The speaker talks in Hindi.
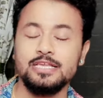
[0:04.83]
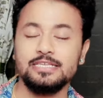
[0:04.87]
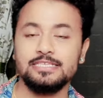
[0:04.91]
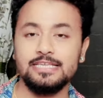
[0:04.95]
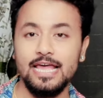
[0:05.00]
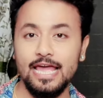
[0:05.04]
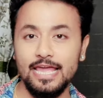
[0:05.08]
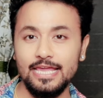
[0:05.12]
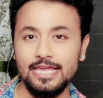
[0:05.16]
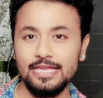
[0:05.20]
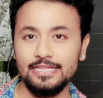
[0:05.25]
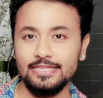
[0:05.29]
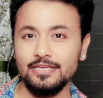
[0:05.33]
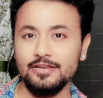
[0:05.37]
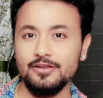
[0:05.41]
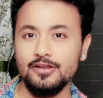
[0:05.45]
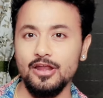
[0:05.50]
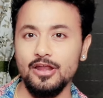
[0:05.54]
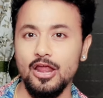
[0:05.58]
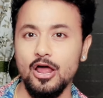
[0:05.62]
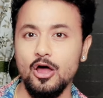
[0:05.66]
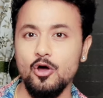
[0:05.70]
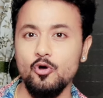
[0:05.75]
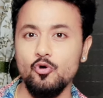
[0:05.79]
साई केतन
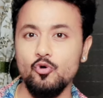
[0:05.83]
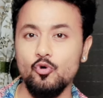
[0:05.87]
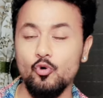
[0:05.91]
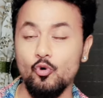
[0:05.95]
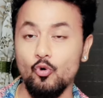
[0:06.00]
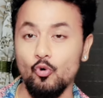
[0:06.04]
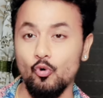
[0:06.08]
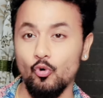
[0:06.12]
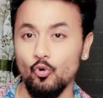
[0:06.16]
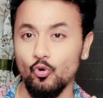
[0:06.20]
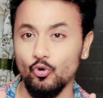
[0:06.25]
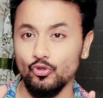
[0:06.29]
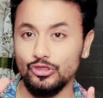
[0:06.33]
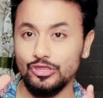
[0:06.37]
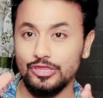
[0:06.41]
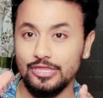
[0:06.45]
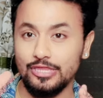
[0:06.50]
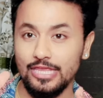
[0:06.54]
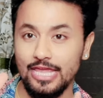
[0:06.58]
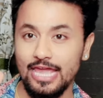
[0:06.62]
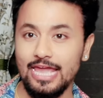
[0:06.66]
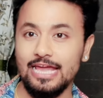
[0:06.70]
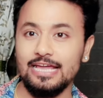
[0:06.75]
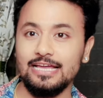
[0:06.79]
राव को
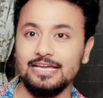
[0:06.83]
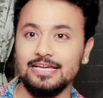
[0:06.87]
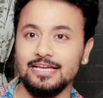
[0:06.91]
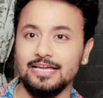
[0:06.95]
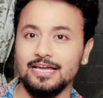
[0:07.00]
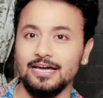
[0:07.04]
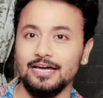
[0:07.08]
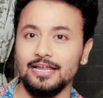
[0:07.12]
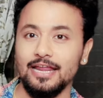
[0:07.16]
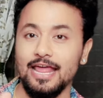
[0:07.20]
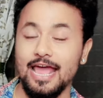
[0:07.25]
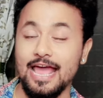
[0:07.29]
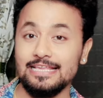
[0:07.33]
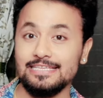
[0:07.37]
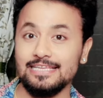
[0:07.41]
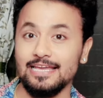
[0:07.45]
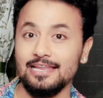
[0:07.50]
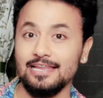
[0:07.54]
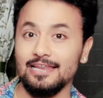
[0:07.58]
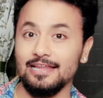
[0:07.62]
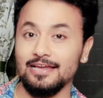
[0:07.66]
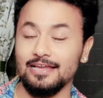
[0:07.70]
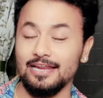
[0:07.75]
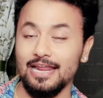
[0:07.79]
देखकर
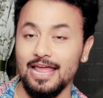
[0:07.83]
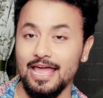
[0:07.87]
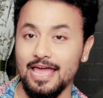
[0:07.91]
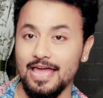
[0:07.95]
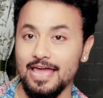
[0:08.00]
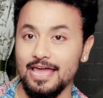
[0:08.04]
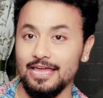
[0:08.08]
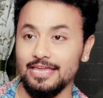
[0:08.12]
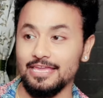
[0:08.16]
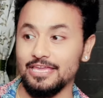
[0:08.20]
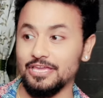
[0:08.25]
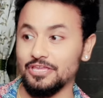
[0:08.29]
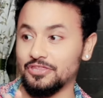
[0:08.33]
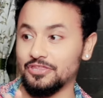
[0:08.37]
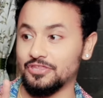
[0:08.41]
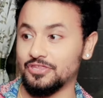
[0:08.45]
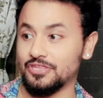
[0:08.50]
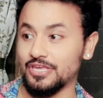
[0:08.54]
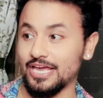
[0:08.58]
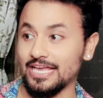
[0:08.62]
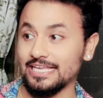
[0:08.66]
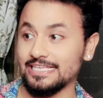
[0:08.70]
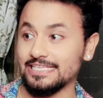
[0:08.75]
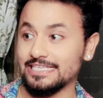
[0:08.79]
ऐसा लग रहा है कि
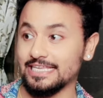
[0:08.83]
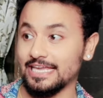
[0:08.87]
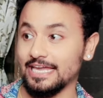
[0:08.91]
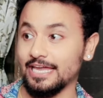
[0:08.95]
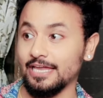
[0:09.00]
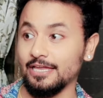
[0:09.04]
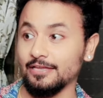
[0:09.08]
जैसे